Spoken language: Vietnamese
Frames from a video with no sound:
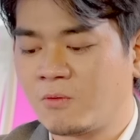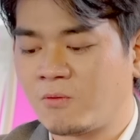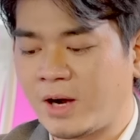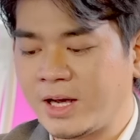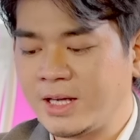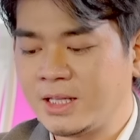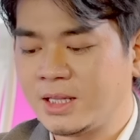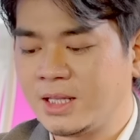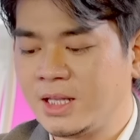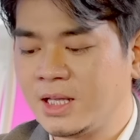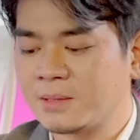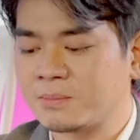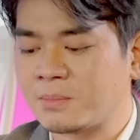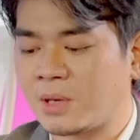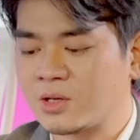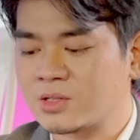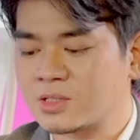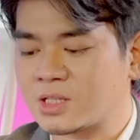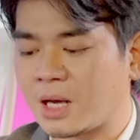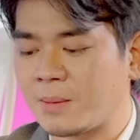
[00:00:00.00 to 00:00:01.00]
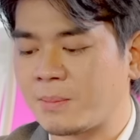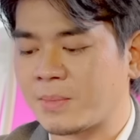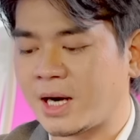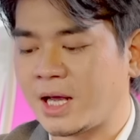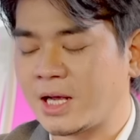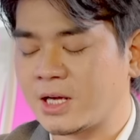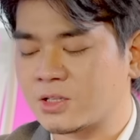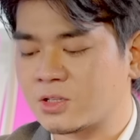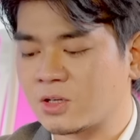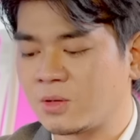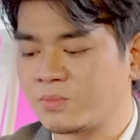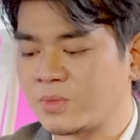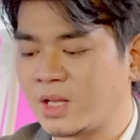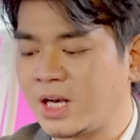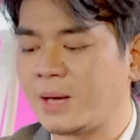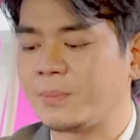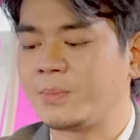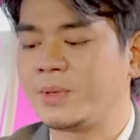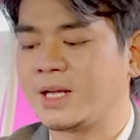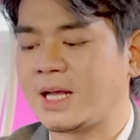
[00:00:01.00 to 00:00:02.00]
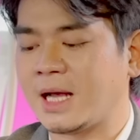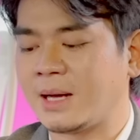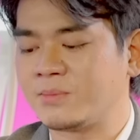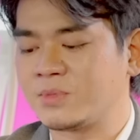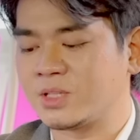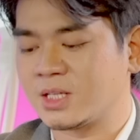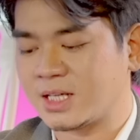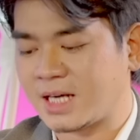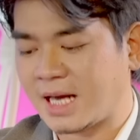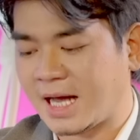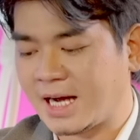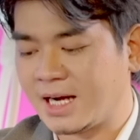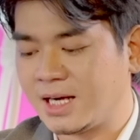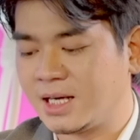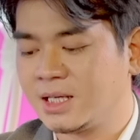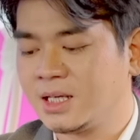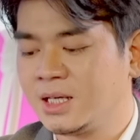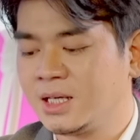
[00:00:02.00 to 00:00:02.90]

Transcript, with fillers: vay tiền bao sọ bên ai kìm thiệt bị cam chân đào.